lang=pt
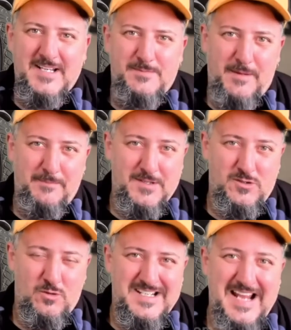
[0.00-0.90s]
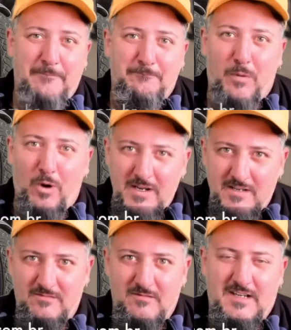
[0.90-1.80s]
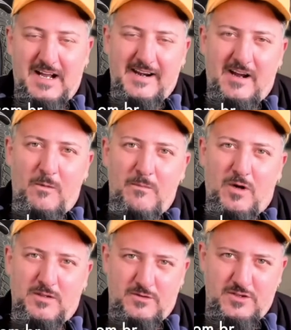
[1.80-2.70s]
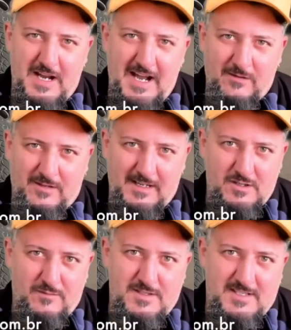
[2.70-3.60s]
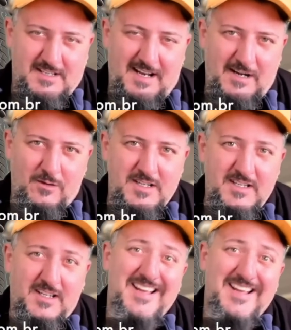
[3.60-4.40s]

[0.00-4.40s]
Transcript: para pessoas que apoiam o canal Moto Diário? Cara, é só você entrar no link.